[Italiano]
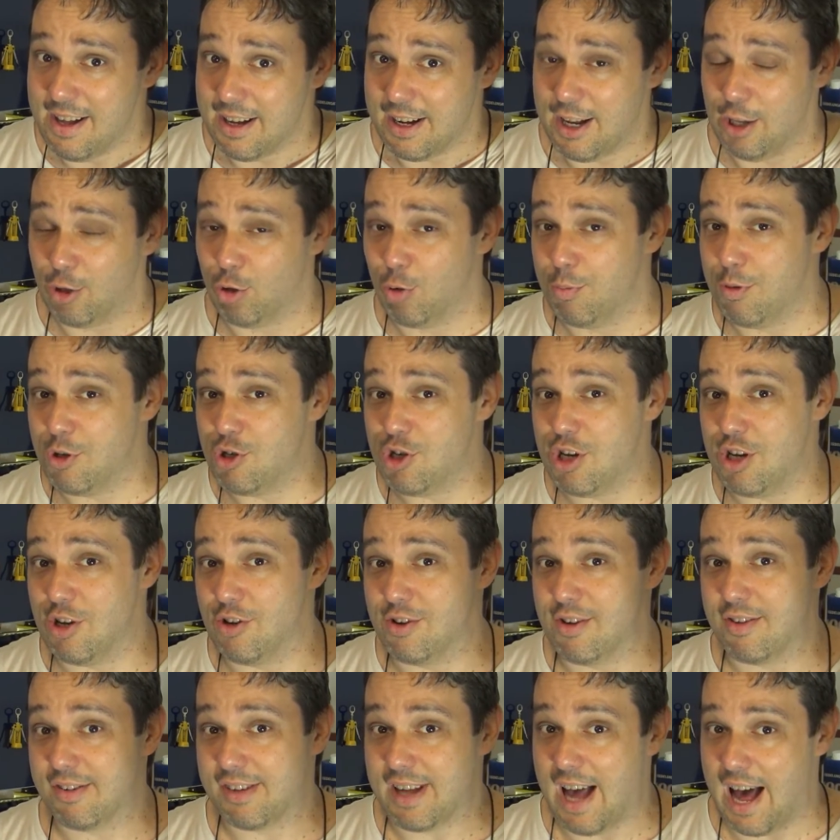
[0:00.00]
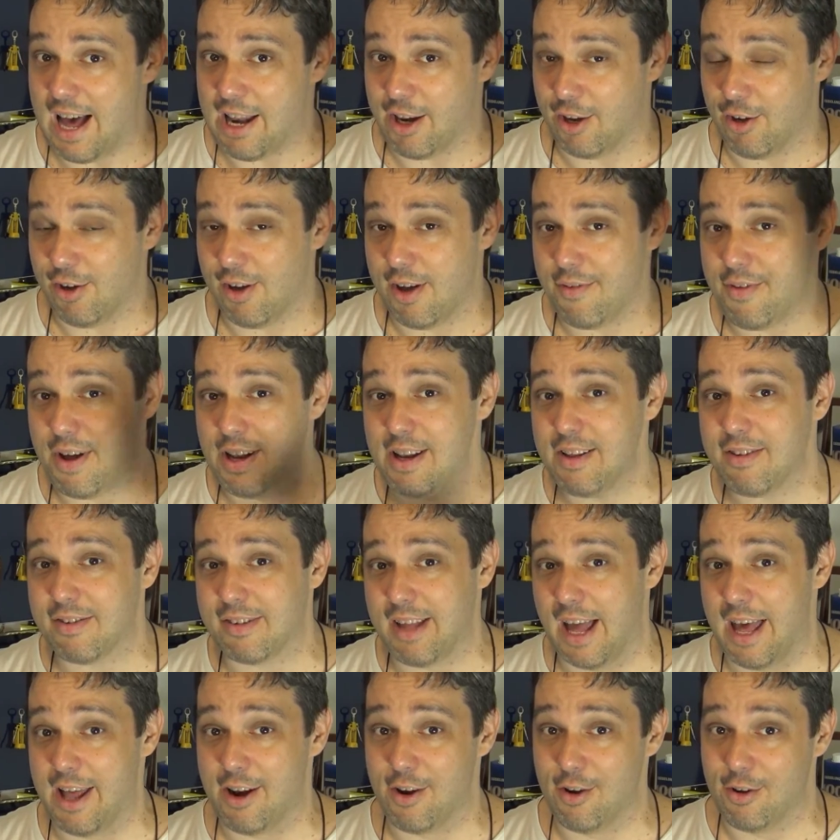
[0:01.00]
che il tubicino di scarico che va
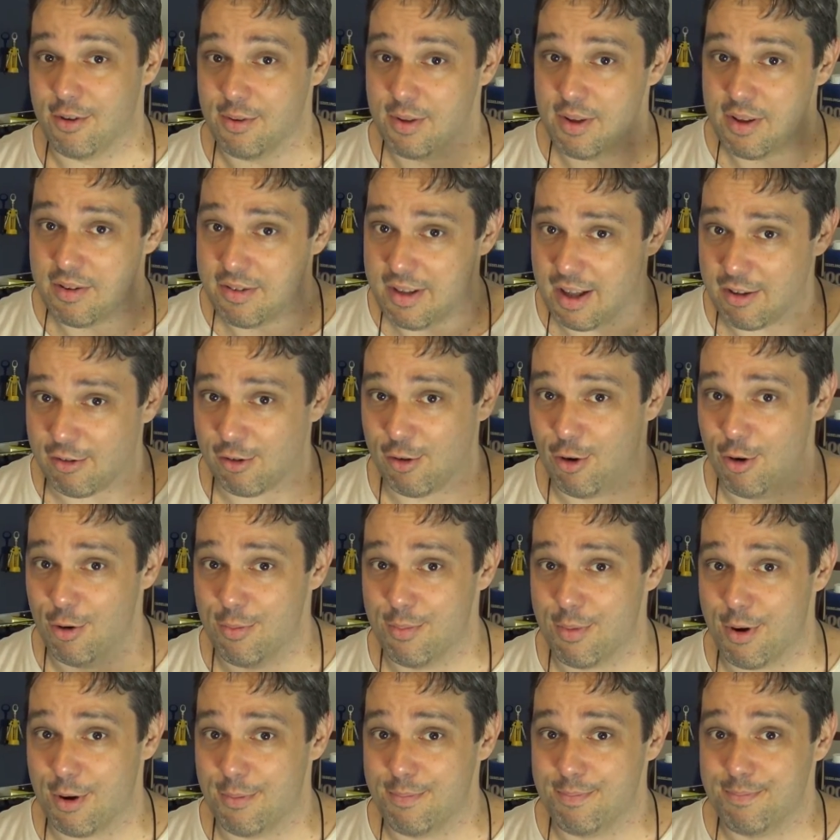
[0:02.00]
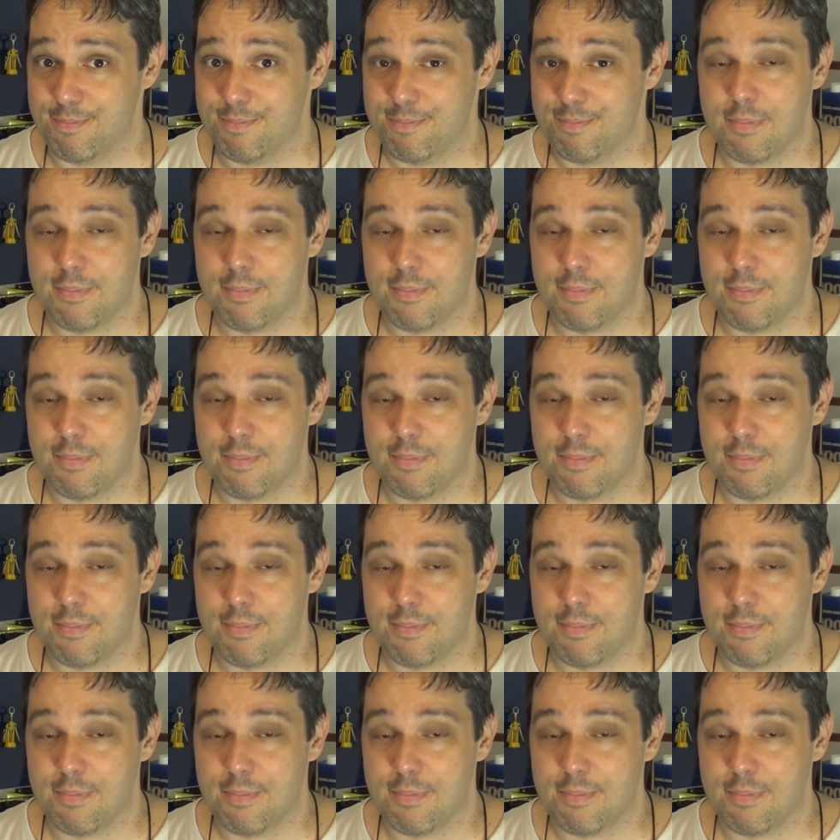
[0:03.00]
all'esterno sia sgombro.